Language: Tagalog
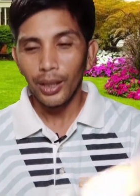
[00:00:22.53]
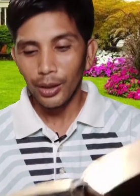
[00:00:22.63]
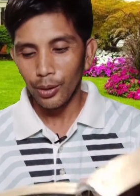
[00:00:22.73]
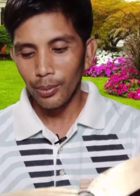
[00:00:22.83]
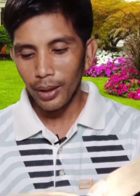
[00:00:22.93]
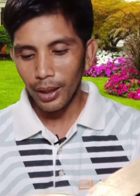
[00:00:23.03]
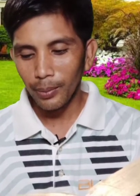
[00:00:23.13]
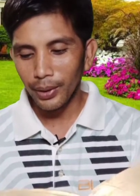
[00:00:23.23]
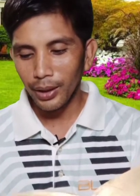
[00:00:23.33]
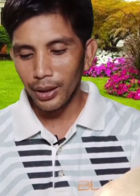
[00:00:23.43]
So mga
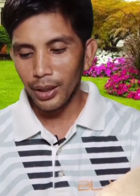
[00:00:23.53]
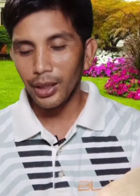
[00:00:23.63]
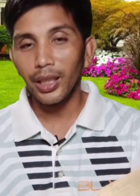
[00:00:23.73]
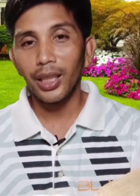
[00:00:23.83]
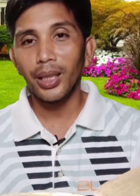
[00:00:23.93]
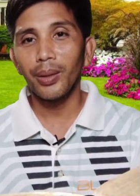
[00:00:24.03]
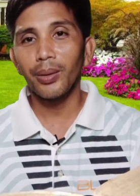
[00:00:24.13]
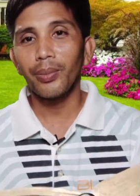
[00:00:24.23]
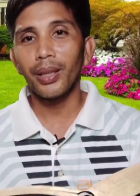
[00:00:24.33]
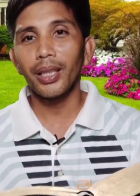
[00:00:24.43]
kapatid, hindi
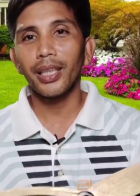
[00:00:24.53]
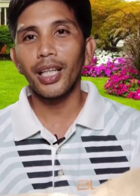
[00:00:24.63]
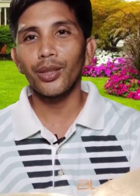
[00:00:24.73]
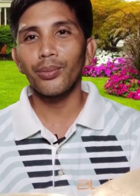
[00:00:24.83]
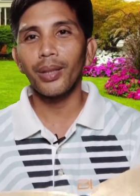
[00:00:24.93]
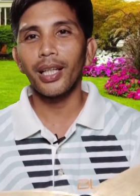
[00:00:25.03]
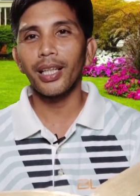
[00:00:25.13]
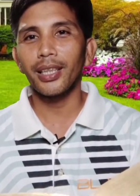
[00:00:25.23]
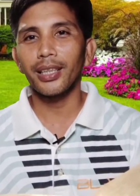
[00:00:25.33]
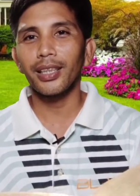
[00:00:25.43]
pala tayo
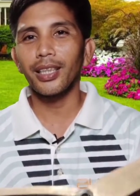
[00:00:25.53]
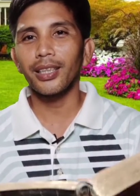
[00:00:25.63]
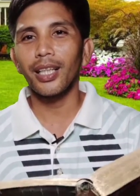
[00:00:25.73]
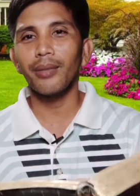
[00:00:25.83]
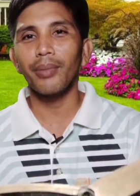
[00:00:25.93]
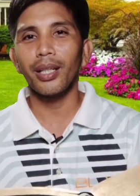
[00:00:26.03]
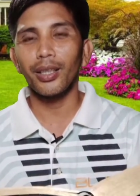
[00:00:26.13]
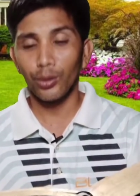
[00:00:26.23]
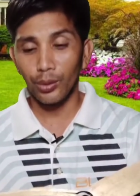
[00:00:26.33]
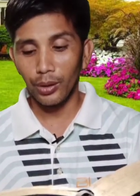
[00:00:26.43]
makakarating sa
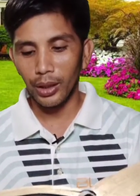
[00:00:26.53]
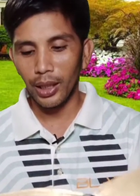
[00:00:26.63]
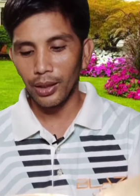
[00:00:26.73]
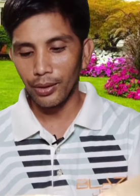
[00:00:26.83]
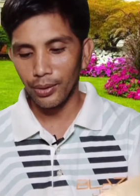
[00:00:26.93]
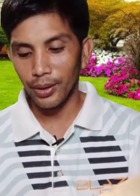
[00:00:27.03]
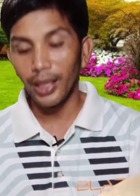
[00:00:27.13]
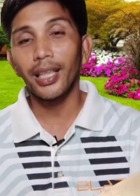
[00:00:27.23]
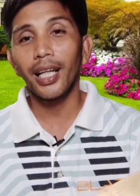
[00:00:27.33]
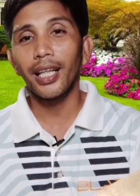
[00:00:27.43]
Ama kundi tayo
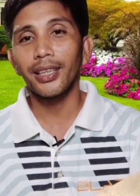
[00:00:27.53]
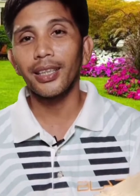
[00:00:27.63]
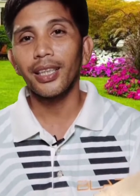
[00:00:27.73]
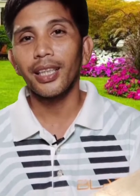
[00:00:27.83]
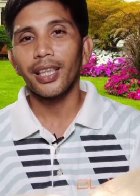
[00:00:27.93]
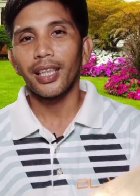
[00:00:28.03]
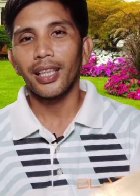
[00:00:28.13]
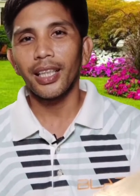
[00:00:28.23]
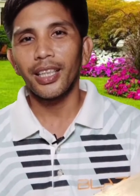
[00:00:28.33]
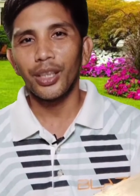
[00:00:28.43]
dadaan
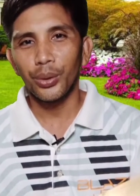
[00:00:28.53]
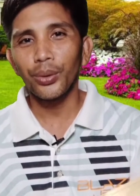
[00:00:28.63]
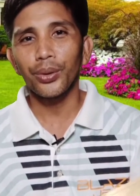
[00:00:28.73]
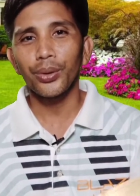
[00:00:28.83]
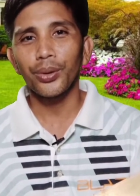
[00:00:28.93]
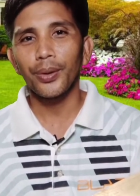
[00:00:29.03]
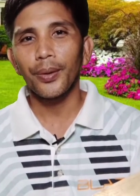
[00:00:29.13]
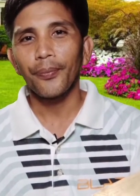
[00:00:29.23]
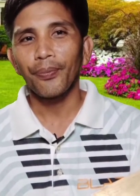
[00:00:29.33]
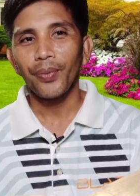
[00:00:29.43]
kay Jesus.
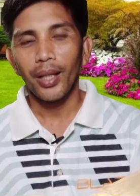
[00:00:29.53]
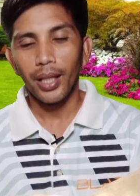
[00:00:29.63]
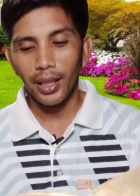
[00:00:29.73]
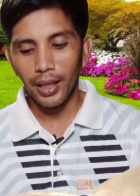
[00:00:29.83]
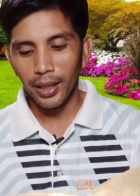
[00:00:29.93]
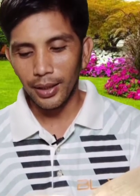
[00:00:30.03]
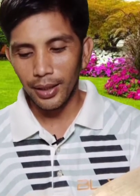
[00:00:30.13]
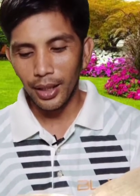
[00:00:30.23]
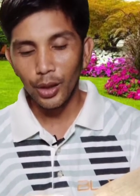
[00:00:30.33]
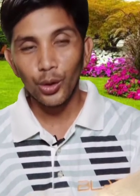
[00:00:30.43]
At
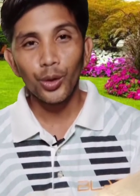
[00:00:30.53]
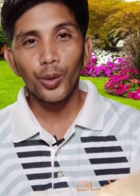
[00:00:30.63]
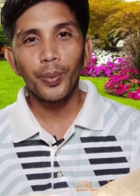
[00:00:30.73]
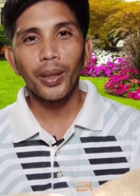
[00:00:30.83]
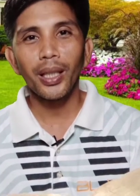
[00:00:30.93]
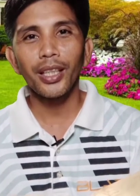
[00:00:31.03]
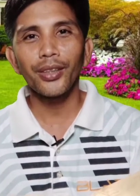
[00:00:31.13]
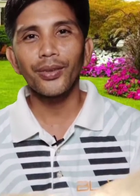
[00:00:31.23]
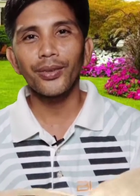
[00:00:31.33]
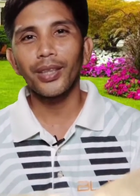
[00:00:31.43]
si Jesus pala
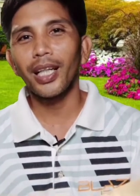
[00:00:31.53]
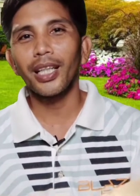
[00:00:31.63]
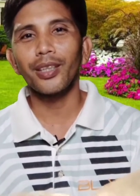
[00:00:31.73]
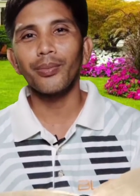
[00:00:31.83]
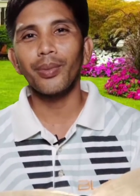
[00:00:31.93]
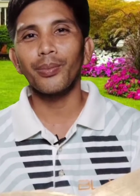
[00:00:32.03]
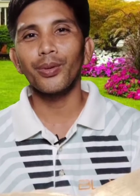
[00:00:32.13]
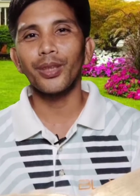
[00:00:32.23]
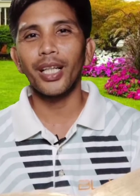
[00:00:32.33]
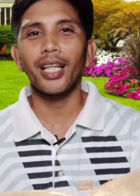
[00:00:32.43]
yung daan
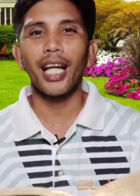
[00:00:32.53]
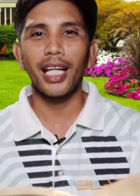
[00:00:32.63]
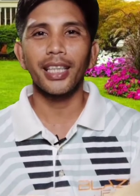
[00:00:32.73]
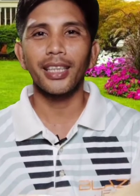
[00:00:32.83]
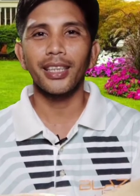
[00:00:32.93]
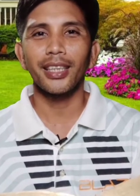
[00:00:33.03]
papuntang langit